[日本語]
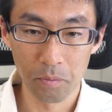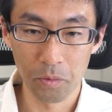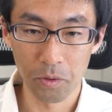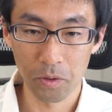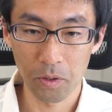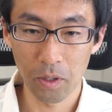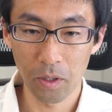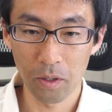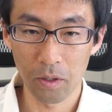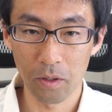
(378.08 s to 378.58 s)

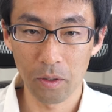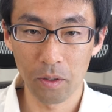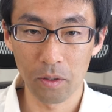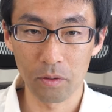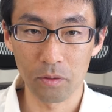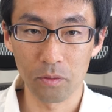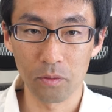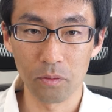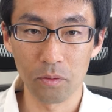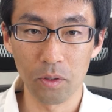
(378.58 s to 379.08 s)
プが
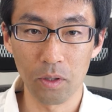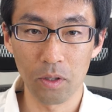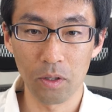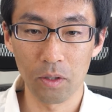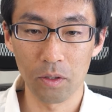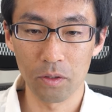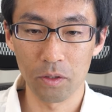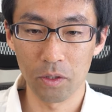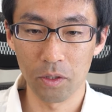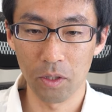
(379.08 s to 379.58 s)

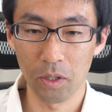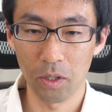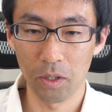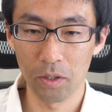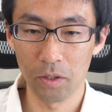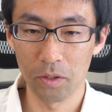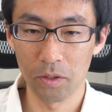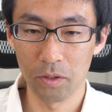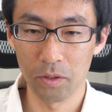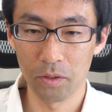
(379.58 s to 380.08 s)
アトラーに
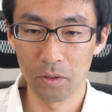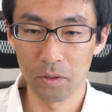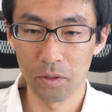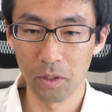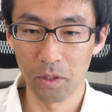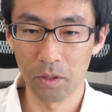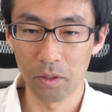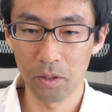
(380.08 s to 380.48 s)
入って